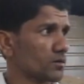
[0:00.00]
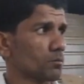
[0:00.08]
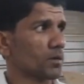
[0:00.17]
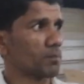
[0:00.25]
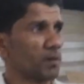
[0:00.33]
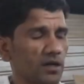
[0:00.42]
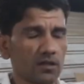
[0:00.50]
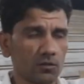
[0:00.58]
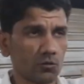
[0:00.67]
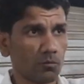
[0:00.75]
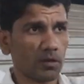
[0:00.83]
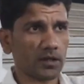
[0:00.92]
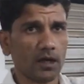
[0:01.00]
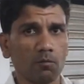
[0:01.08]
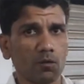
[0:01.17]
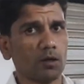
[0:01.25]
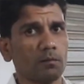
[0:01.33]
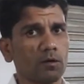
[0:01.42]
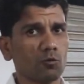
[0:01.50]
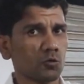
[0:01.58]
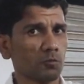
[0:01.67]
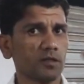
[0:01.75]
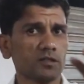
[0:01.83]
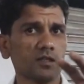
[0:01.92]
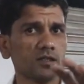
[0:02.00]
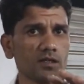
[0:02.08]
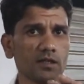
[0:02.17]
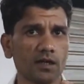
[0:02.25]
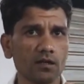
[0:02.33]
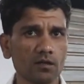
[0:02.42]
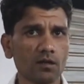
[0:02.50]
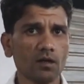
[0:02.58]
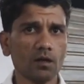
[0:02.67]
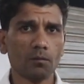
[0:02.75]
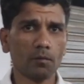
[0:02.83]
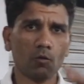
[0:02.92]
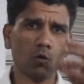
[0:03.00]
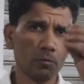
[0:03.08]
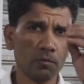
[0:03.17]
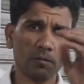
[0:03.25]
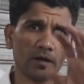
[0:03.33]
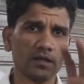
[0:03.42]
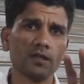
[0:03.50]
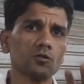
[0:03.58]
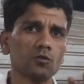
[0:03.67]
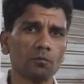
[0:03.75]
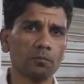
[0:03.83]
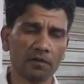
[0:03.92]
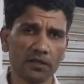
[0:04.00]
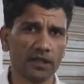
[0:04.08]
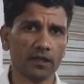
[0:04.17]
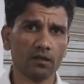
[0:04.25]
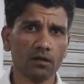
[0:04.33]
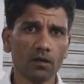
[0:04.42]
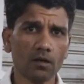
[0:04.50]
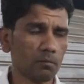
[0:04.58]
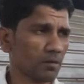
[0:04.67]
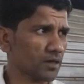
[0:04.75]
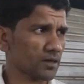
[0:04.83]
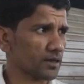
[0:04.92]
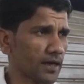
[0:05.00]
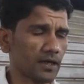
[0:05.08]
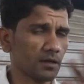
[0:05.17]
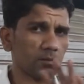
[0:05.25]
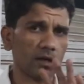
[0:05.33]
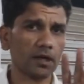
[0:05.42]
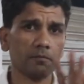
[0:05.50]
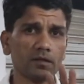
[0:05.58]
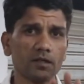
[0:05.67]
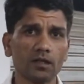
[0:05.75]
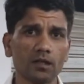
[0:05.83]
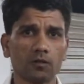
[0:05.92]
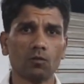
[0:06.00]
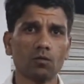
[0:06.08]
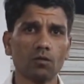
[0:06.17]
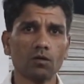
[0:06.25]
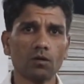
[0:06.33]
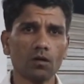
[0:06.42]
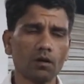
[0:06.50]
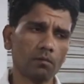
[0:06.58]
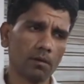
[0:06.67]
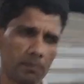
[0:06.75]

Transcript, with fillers: मैं बकर, मैं क्या बोला मैं कुछ भी चीजें ना हम्म। मैं कोई भी बकरी की जो ब्रीड है हम्म। मैं इधर डायरेक्ट पलाई पे नहीं लेता हूँ हम्म। मैं